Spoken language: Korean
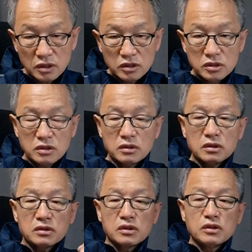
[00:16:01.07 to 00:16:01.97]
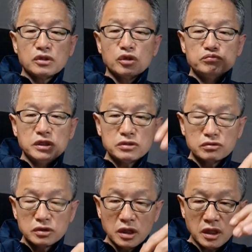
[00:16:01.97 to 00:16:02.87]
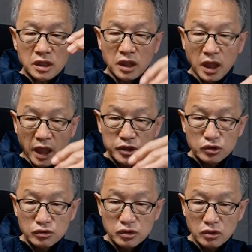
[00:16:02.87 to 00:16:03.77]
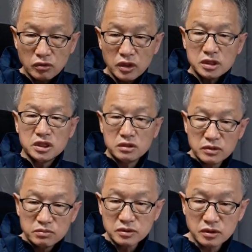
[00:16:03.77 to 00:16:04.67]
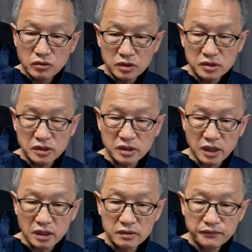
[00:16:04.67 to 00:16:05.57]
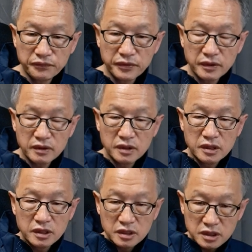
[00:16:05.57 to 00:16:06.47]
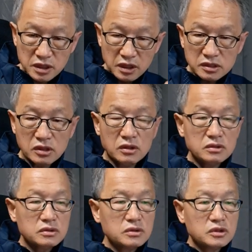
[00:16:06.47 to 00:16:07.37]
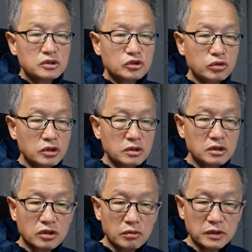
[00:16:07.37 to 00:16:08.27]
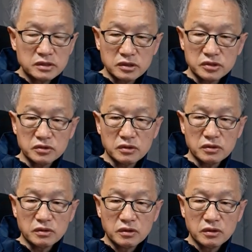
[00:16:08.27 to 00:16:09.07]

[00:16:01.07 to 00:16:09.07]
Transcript: 이거는 그 미국 내에 안 좋은 여론에 기름을 붓는 꼴이 된다. 이래서 통역을 거부한 것이죠.